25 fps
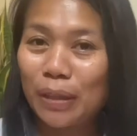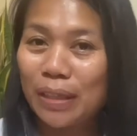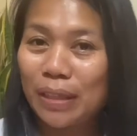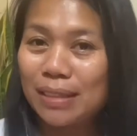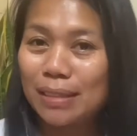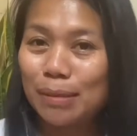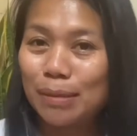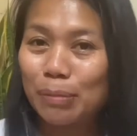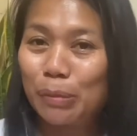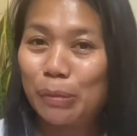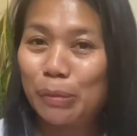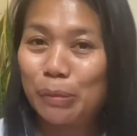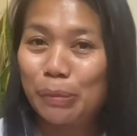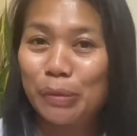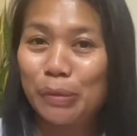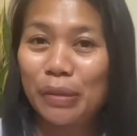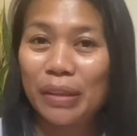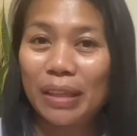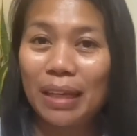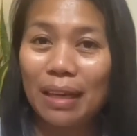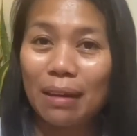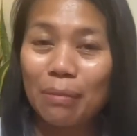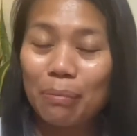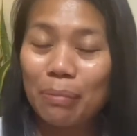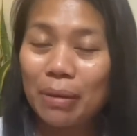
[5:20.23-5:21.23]
kaysa
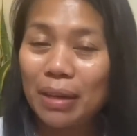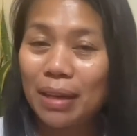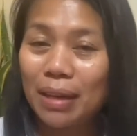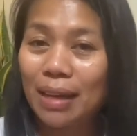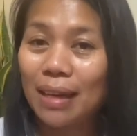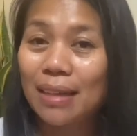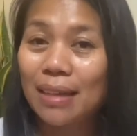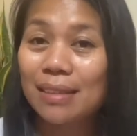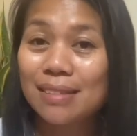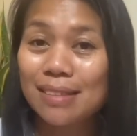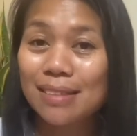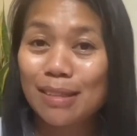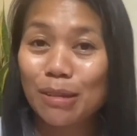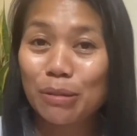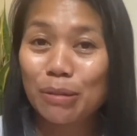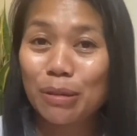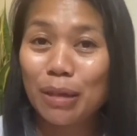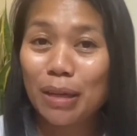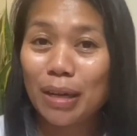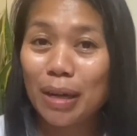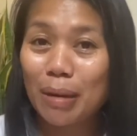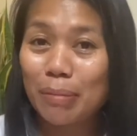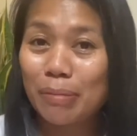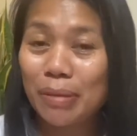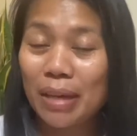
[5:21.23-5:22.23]
pupunta ka pa ng Saudi
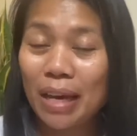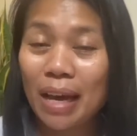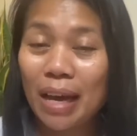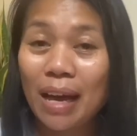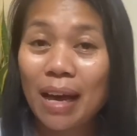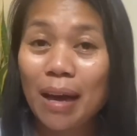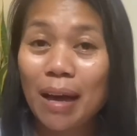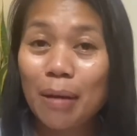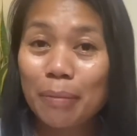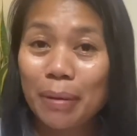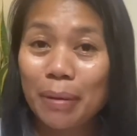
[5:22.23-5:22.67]
Arabia